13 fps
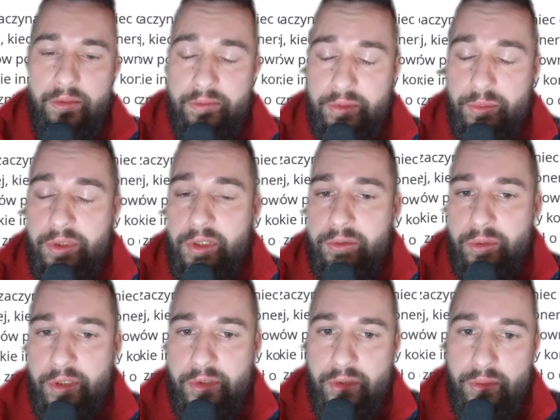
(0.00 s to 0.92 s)
Według
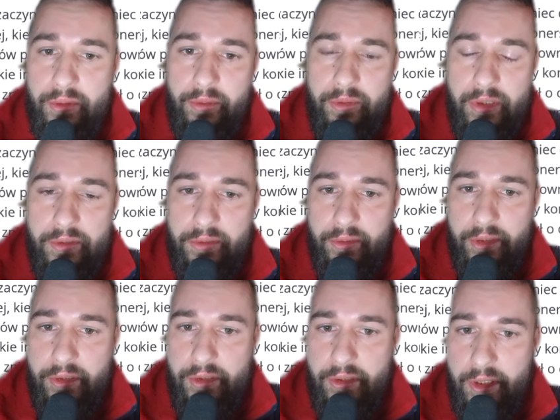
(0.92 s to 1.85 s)
niektórych źródeł
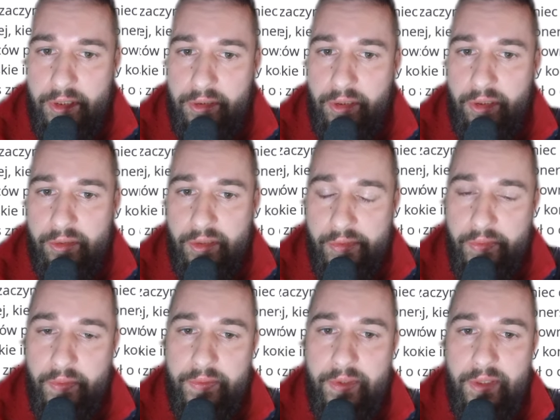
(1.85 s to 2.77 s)
historycznych ta
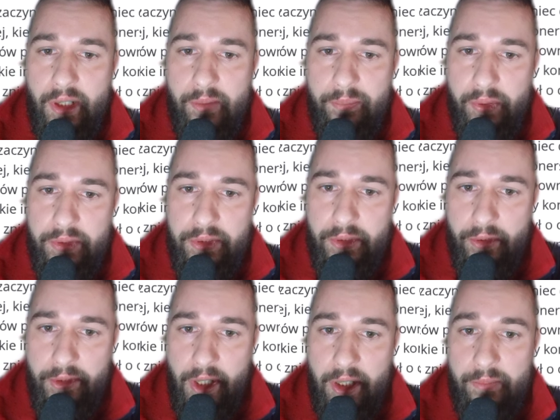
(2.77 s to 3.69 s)
świątynia
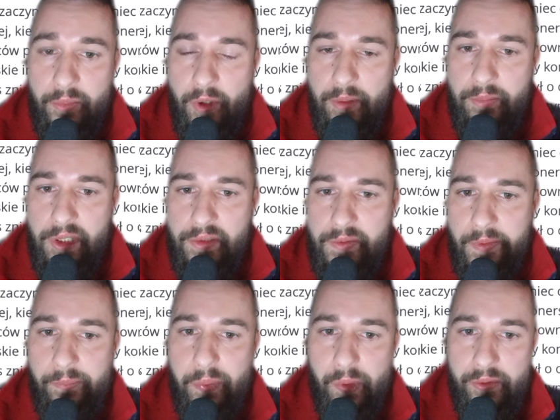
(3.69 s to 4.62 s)
Apoliona była
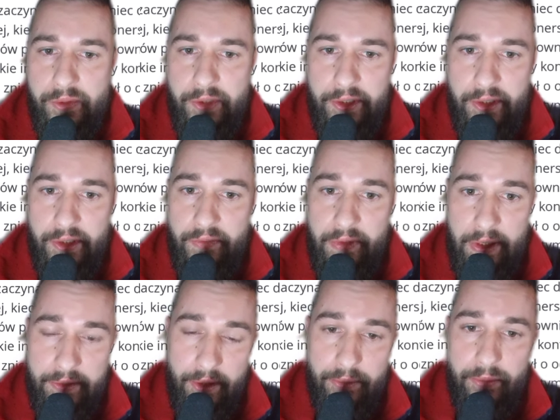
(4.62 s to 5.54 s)
miejscem połączenia
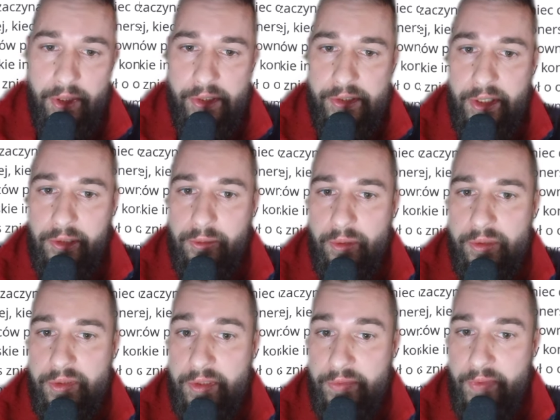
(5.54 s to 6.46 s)
świata tu naszego
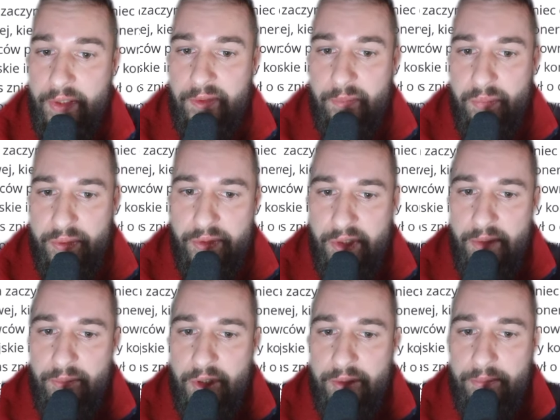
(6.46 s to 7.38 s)
ze światem
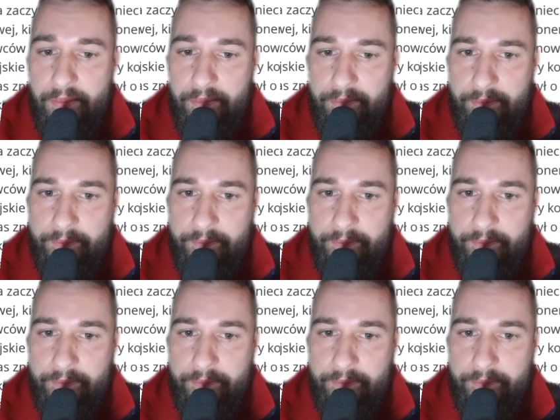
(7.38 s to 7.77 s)
podziemnym.